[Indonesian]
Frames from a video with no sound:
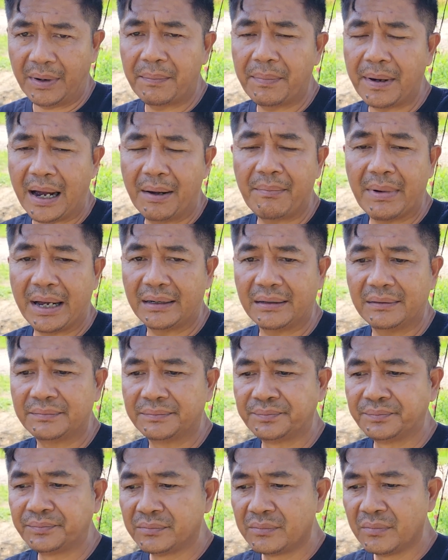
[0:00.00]
apa-apa aman
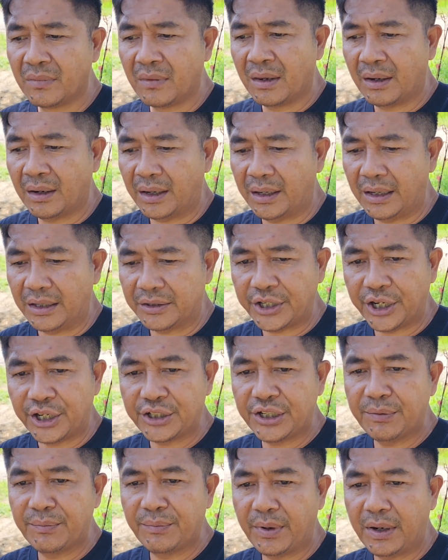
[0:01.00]
kayak cai
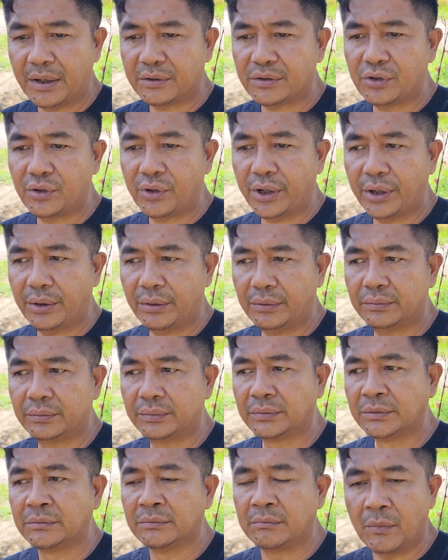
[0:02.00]
simpak coy
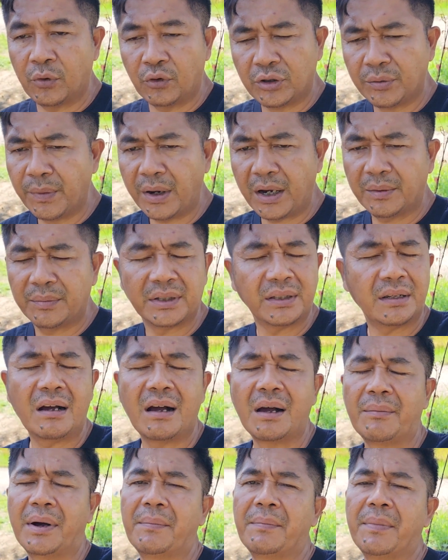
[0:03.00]
mau dimakan
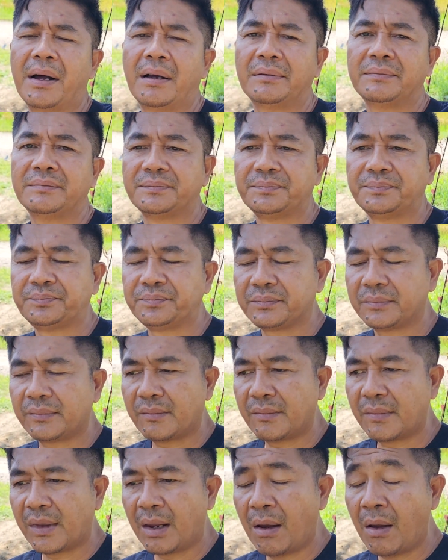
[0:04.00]
mentah nggak apa-apa
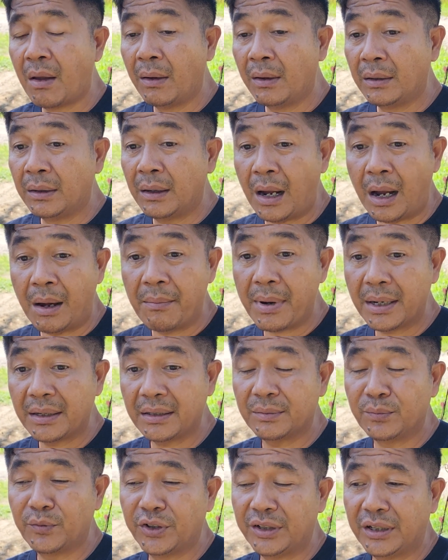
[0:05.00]

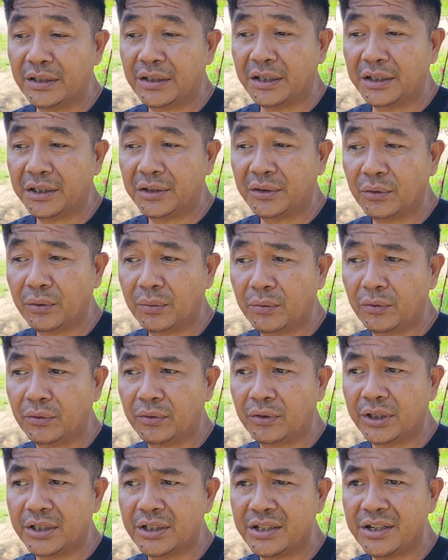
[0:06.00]
aman semuanya dan itu
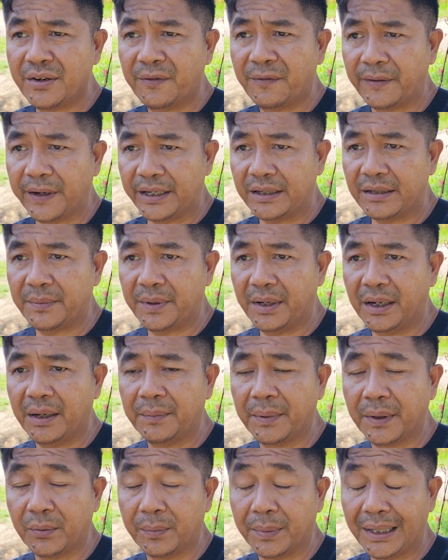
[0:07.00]
nutrisinya fresh
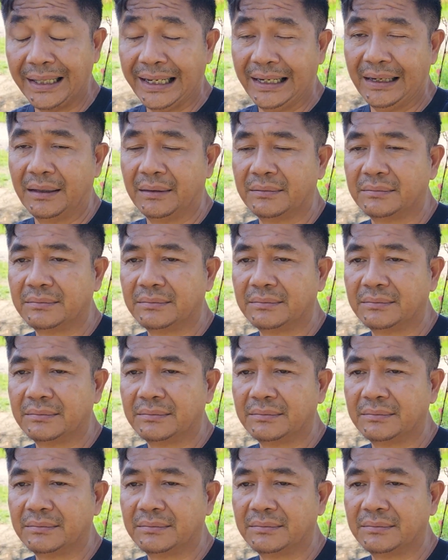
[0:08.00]
apalagi baru petik